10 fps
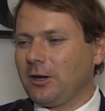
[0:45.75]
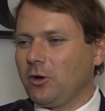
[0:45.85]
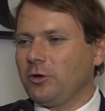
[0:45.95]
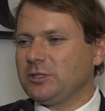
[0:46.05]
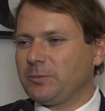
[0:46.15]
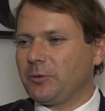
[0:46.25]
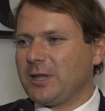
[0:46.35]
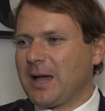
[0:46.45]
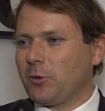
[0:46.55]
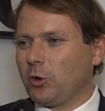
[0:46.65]
noi ci
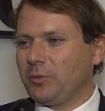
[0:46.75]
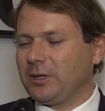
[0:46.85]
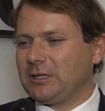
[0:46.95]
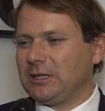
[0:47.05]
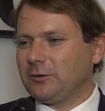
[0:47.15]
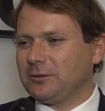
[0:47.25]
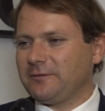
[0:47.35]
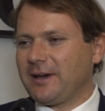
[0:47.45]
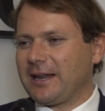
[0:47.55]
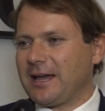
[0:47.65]
poniamo l'obiettivo di
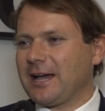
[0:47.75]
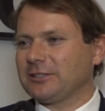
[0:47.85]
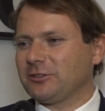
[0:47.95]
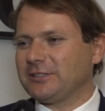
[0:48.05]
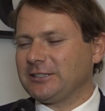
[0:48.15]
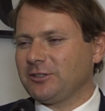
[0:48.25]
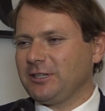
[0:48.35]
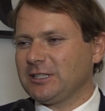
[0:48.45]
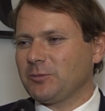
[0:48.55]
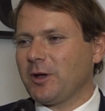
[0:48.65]
fare
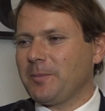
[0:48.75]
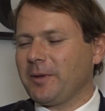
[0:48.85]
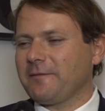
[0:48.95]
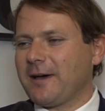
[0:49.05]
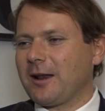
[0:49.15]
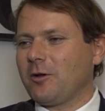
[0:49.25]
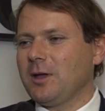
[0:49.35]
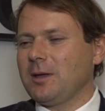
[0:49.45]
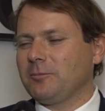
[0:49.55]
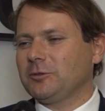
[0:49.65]
associazionismo e per farlo
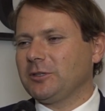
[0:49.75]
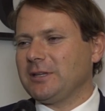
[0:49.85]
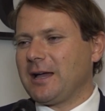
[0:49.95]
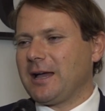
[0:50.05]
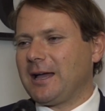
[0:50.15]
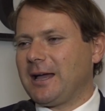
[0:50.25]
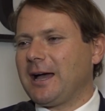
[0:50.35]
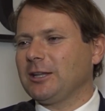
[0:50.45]
bisogna eh,